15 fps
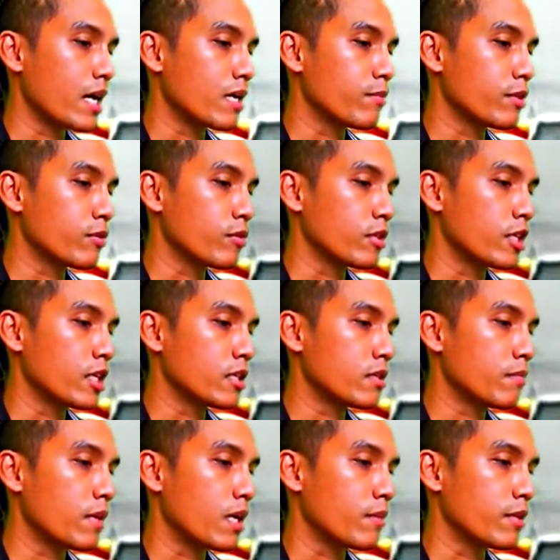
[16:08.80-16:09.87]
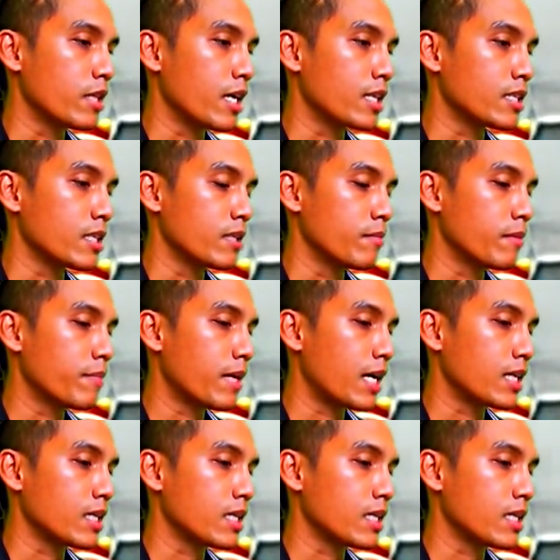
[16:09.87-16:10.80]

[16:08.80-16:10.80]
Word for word: ราณเขาเป็นคนคิดขึ้นมาบรรดาสายวิมพานต์